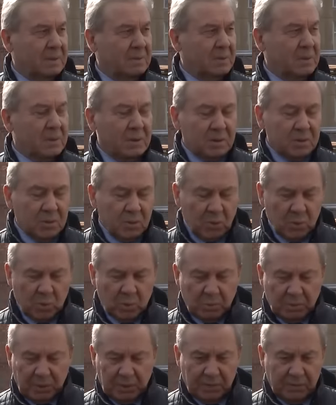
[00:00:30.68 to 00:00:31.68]
Вот даже
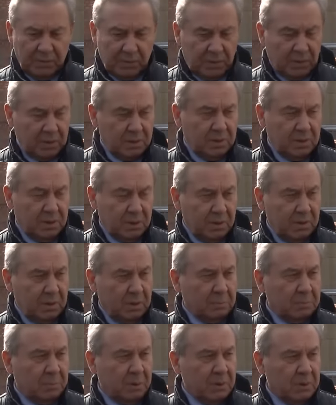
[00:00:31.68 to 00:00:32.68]
рублик, вот
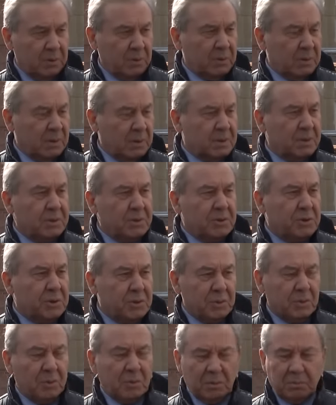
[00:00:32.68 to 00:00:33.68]
человек придет, даже
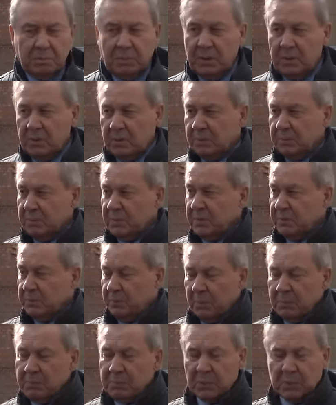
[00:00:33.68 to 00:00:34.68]
ничего, вот придет и
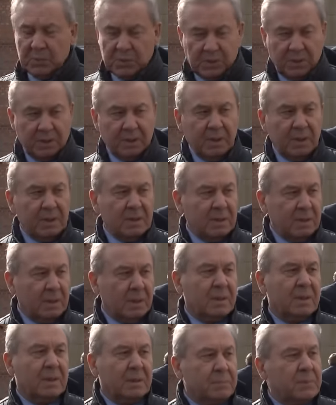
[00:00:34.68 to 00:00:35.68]
попросит, дайте я
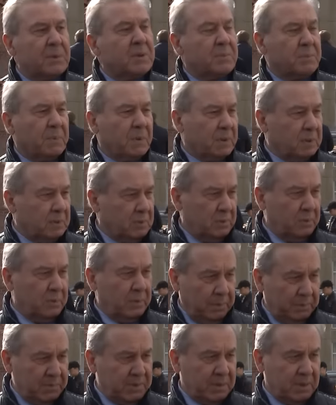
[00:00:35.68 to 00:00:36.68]
кирпич положу
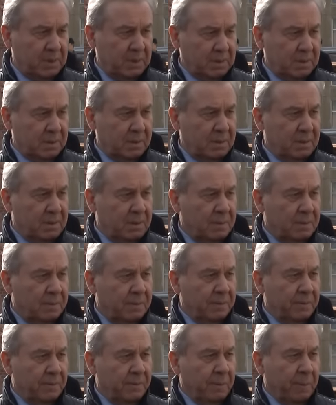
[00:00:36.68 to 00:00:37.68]
вам здесь.
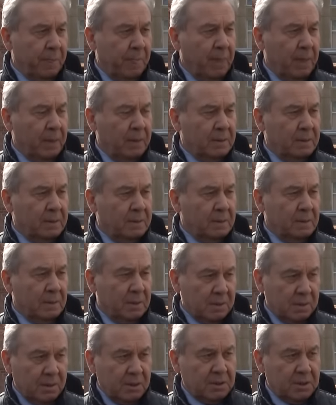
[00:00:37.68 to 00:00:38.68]

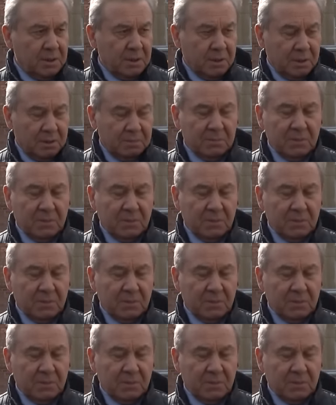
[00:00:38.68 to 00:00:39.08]
Разрешите